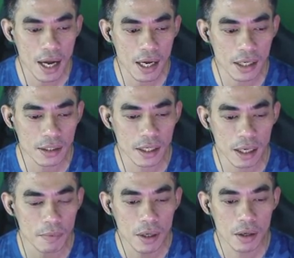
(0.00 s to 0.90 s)
ทนะค
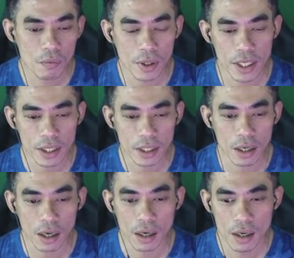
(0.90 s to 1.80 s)
รับ วันนี้
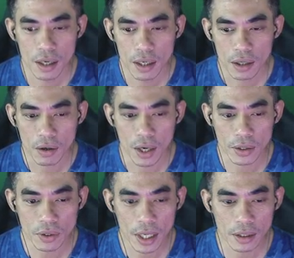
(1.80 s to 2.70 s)
ก็ขอให้
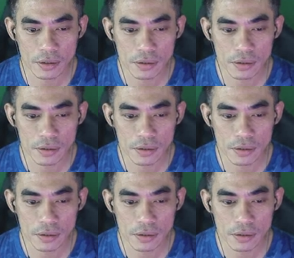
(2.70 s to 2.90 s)
ทุกท่าน